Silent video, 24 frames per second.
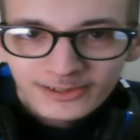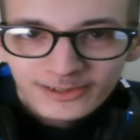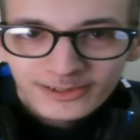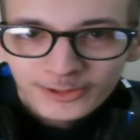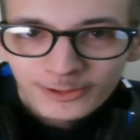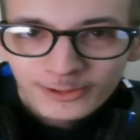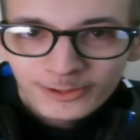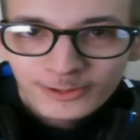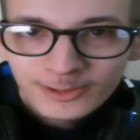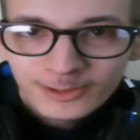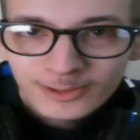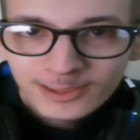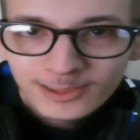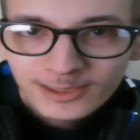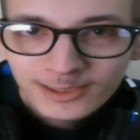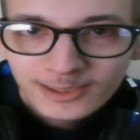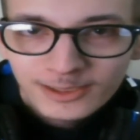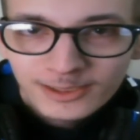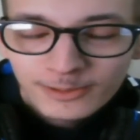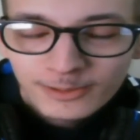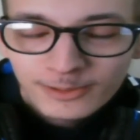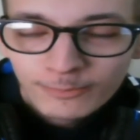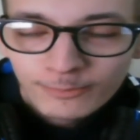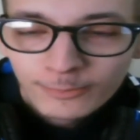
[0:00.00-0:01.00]
chose
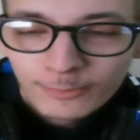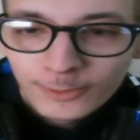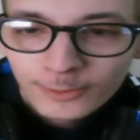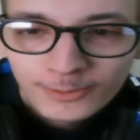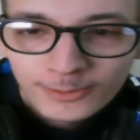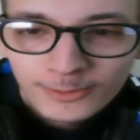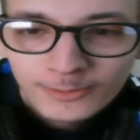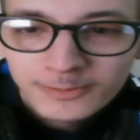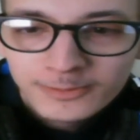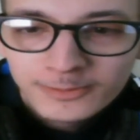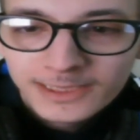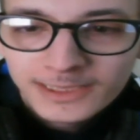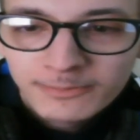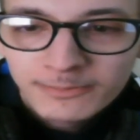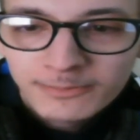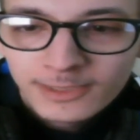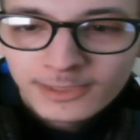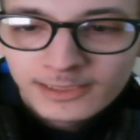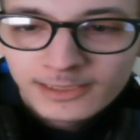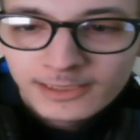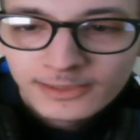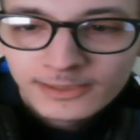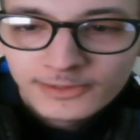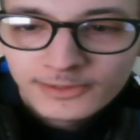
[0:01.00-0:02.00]
pour toutes les
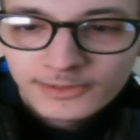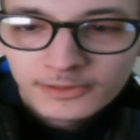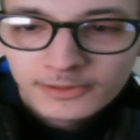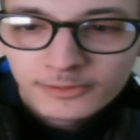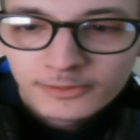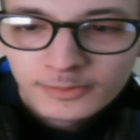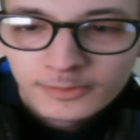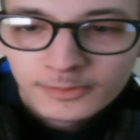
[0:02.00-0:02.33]
maladies au